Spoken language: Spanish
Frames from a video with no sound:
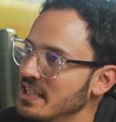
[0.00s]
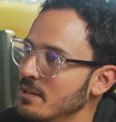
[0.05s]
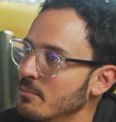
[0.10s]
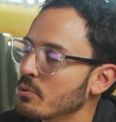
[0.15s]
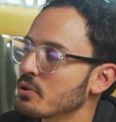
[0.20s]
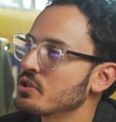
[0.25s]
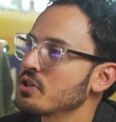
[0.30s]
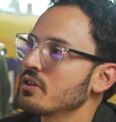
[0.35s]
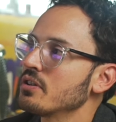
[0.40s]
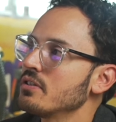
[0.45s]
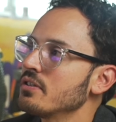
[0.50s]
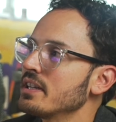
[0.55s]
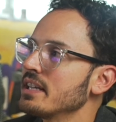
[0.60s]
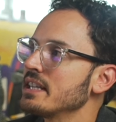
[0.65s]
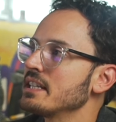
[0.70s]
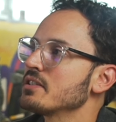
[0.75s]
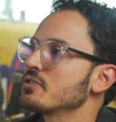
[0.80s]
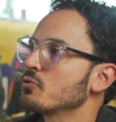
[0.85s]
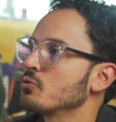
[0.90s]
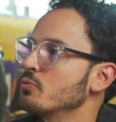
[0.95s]
Pues yo creo que
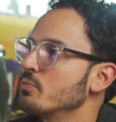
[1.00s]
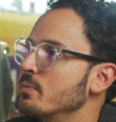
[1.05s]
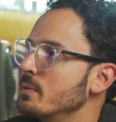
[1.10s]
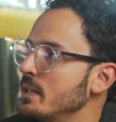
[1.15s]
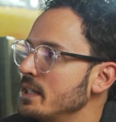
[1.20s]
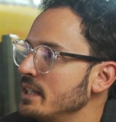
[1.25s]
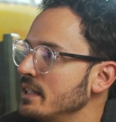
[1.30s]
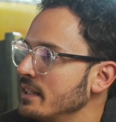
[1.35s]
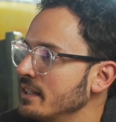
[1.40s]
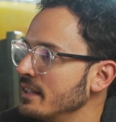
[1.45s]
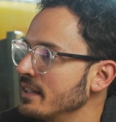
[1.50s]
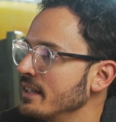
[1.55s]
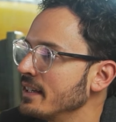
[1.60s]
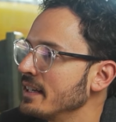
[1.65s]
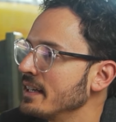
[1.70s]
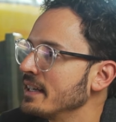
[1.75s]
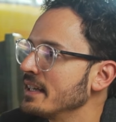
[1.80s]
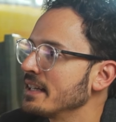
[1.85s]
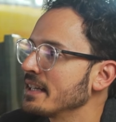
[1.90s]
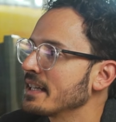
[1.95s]
descubrí
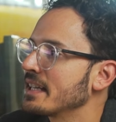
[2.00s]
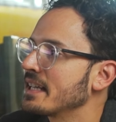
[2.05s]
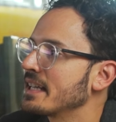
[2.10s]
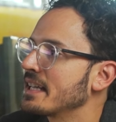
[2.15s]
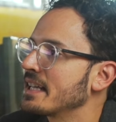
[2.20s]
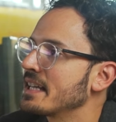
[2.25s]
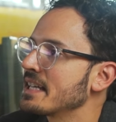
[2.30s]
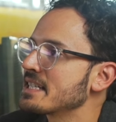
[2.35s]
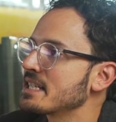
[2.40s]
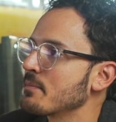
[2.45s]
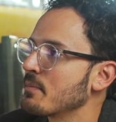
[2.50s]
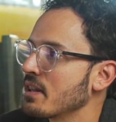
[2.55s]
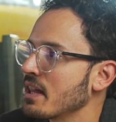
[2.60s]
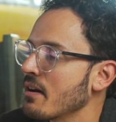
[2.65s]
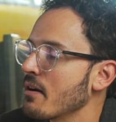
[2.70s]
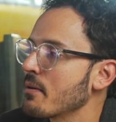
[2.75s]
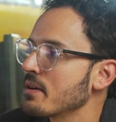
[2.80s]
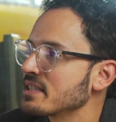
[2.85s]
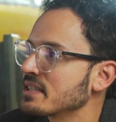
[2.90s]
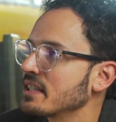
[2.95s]
que se me
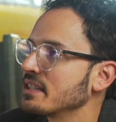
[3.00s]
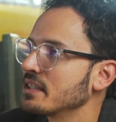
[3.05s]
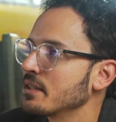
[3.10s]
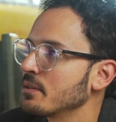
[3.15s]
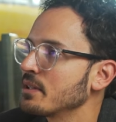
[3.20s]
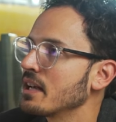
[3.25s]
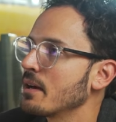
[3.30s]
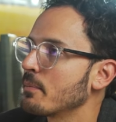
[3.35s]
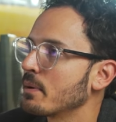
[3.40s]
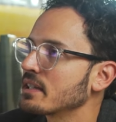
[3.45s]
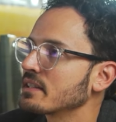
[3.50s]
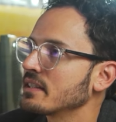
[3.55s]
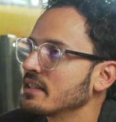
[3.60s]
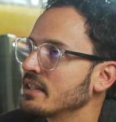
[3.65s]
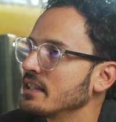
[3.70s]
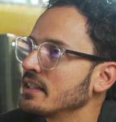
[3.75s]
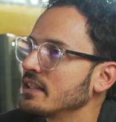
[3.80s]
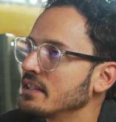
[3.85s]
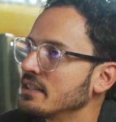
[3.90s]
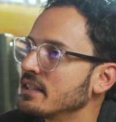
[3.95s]
daba bastante bien la parte
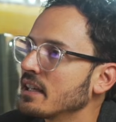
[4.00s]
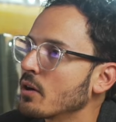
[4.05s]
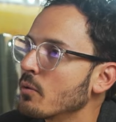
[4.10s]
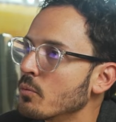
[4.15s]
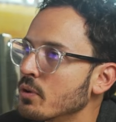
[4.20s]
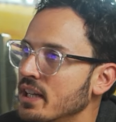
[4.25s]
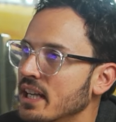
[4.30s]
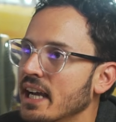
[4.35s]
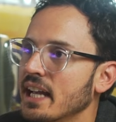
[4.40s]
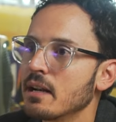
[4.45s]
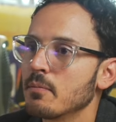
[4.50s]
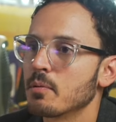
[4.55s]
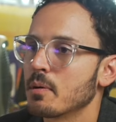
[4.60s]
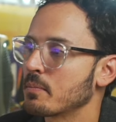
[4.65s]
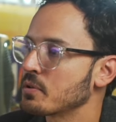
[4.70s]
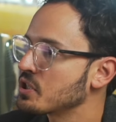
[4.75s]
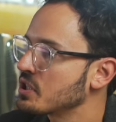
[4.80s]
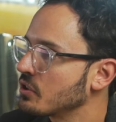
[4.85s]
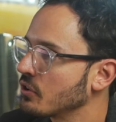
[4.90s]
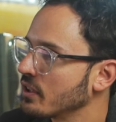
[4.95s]
de, comunicar el
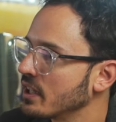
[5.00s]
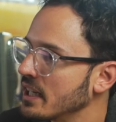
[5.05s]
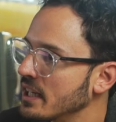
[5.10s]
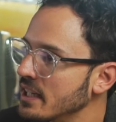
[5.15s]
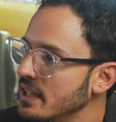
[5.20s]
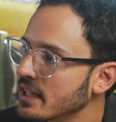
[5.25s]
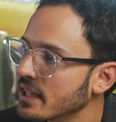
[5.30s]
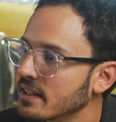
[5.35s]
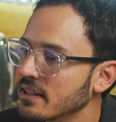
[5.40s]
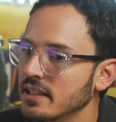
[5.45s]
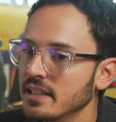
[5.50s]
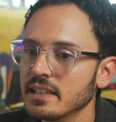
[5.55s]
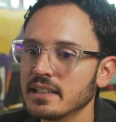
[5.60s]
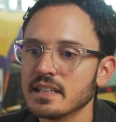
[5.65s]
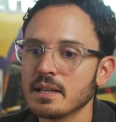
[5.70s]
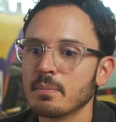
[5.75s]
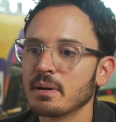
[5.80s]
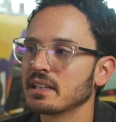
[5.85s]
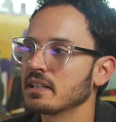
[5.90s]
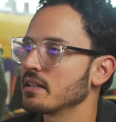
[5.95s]
propósito de
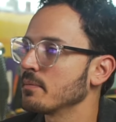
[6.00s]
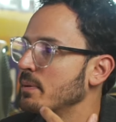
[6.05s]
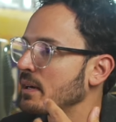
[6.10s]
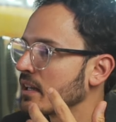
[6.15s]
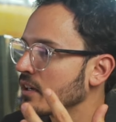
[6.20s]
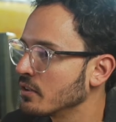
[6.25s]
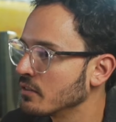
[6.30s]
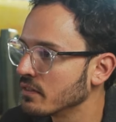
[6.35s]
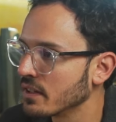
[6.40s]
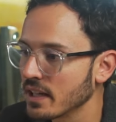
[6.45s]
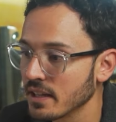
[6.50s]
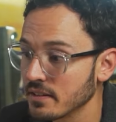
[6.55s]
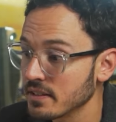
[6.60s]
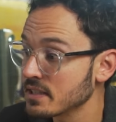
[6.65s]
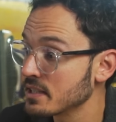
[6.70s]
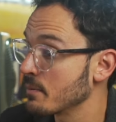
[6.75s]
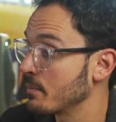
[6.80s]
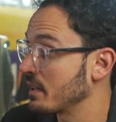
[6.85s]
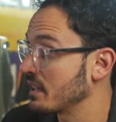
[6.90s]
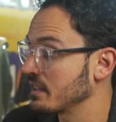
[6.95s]
LinkedIn, de participar en
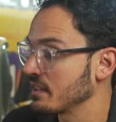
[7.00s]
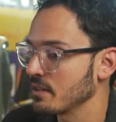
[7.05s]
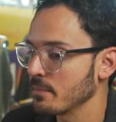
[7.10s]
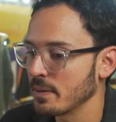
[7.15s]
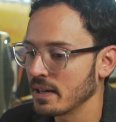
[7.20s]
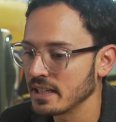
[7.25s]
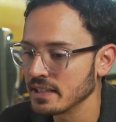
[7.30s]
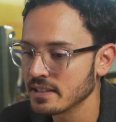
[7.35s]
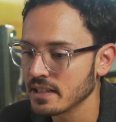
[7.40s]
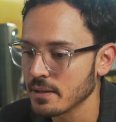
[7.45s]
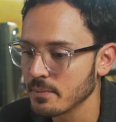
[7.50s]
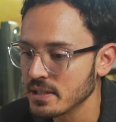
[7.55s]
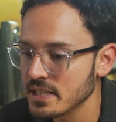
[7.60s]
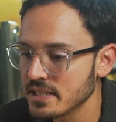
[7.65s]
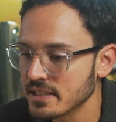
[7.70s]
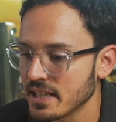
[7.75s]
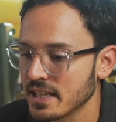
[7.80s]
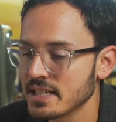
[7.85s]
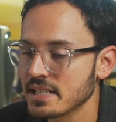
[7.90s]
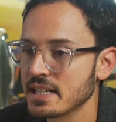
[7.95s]
conferencias, de participar en
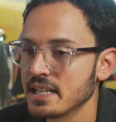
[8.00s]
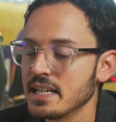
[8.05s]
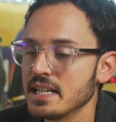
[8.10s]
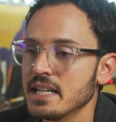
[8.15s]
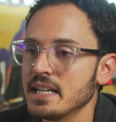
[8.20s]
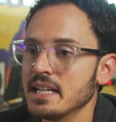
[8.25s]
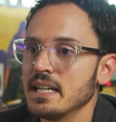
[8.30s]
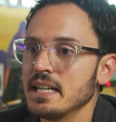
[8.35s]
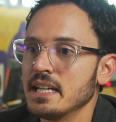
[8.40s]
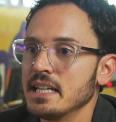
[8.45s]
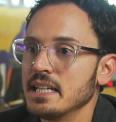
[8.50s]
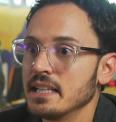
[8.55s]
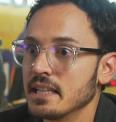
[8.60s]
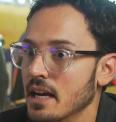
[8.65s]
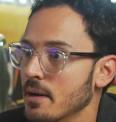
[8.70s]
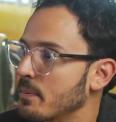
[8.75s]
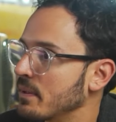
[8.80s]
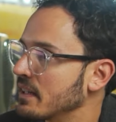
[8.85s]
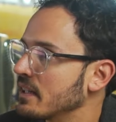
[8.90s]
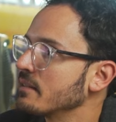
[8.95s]
entrevistas, y de
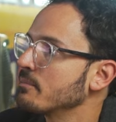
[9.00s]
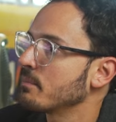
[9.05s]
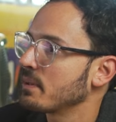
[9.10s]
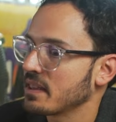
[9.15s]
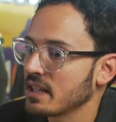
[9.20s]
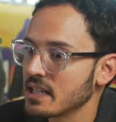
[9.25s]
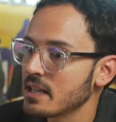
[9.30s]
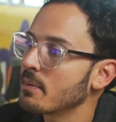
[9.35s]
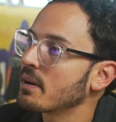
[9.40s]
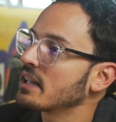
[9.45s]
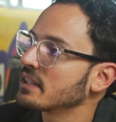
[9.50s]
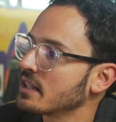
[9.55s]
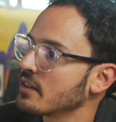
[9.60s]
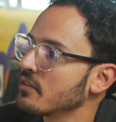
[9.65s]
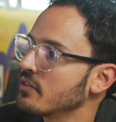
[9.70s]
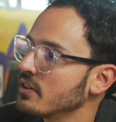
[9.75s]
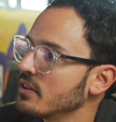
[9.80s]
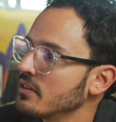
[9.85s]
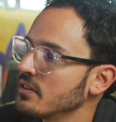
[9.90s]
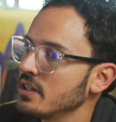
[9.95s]
repente empecé a llamar la
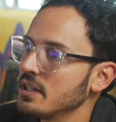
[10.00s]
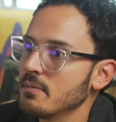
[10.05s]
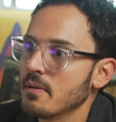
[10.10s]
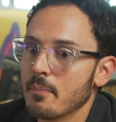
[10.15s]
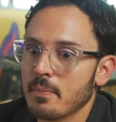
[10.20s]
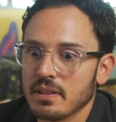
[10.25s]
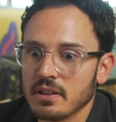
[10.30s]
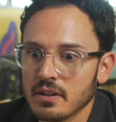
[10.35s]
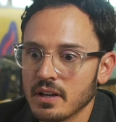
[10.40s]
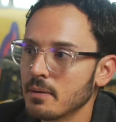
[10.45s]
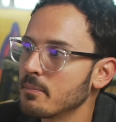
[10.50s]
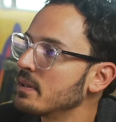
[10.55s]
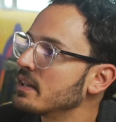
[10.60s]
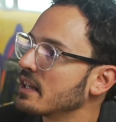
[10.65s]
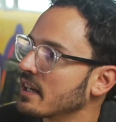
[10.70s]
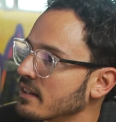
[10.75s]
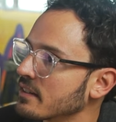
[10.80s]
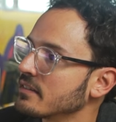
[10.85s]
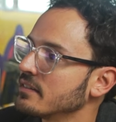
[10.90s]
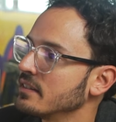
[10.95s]
atención y me empezaron a
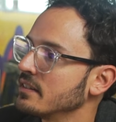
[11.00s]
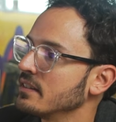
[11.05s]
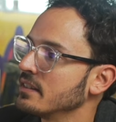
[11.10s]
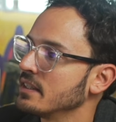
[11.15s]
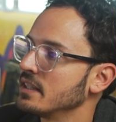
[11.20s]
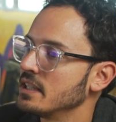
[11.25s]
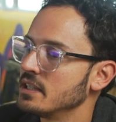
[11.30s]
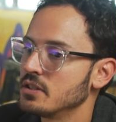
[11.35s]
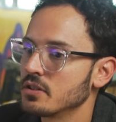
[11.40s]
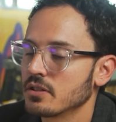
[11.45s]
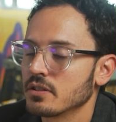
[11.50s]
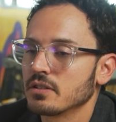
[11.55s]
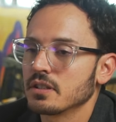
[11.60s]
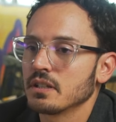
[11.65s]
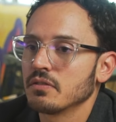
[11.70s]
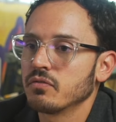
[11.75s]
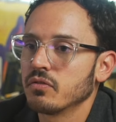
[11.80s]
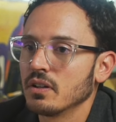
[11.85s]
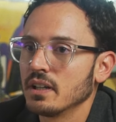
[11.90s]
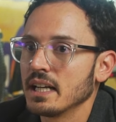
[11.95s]
invitar. Y yo creo
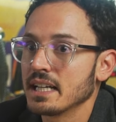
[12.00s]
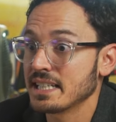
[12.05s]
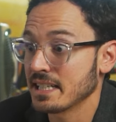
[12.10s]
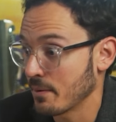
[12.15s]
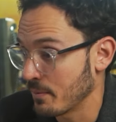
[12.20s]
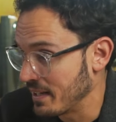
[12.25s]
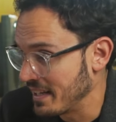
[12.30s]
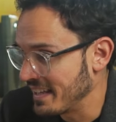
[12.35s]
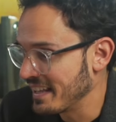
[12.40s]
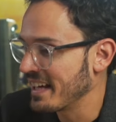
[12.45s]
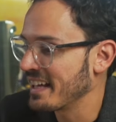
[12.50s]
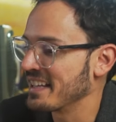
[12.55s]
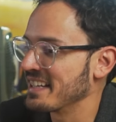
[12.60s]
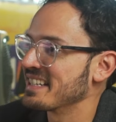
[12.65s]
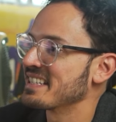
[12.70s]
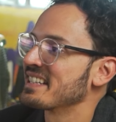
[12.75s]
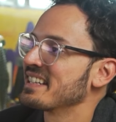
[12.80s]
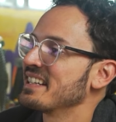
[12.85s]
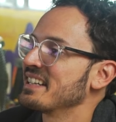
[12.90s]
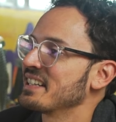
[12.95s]
que fue las
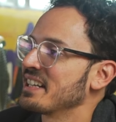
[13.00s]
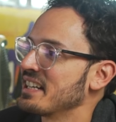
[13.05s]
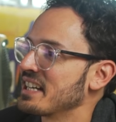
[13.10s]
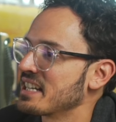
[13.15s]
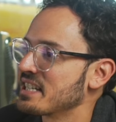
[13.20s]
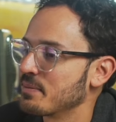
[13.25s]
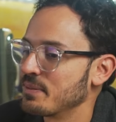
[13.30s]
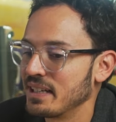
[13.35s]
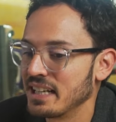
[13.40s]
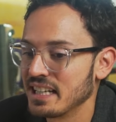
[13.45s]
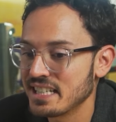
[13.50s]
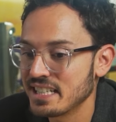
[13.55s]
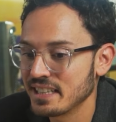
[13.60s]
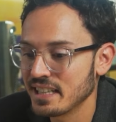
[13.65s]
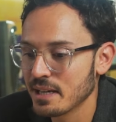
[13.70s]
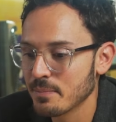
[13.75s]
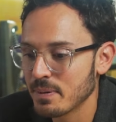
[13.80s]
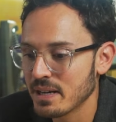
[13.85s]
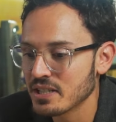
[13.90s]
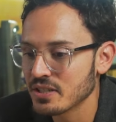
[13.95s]
habilidades, las habilidades
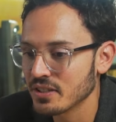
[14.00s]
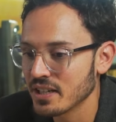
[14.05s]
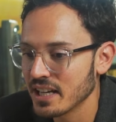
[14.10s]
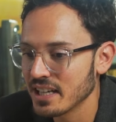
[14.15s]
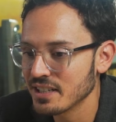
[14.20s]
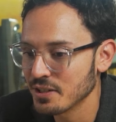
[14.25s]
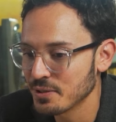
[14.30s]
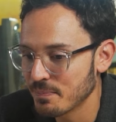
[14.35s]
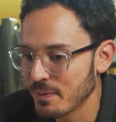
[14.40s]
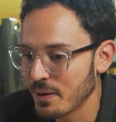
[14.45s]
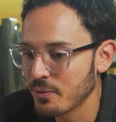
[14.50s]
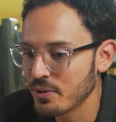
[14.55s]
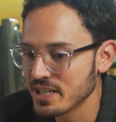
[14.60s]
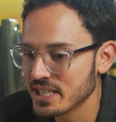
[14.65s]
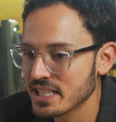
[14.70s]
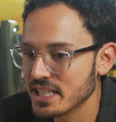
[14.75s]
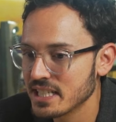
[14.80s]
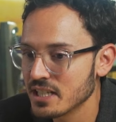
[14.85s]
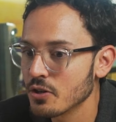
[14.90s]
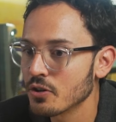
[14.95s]
interpersonales, los
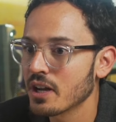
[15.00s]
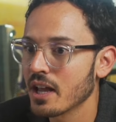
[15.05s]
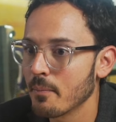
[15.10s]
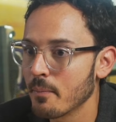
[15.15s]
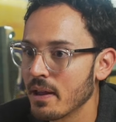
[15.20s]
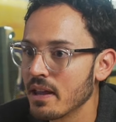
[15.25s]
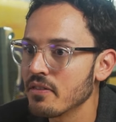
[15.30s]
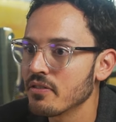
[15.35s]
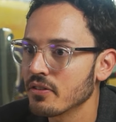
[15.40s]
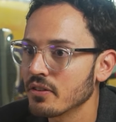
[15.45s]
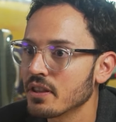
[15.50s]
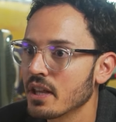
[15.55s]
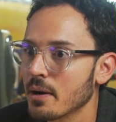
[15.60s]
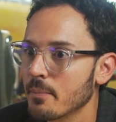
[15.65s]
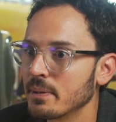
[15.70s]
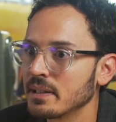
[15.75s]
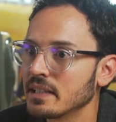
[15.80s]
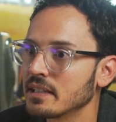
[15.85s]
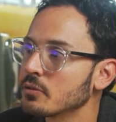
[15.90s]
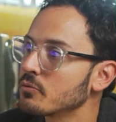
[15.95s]
powers, que es lo que me hizo de
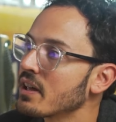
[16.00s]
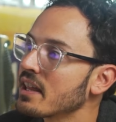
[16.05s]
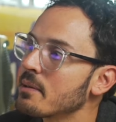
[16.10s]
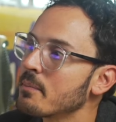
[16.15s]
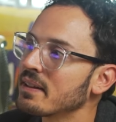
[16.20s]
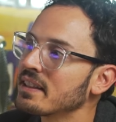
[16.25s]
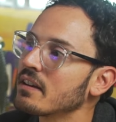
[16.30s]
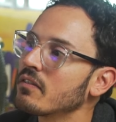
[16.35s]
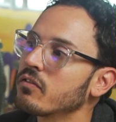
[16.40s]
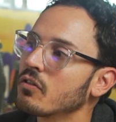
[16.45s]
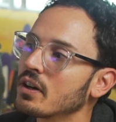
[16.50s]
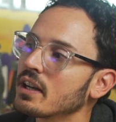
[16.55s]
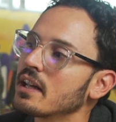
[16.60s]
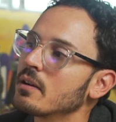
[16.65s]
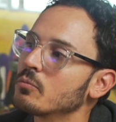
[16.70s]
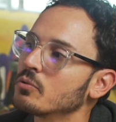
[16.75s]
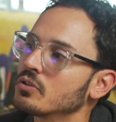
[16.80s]
repente tener una demanda fuera del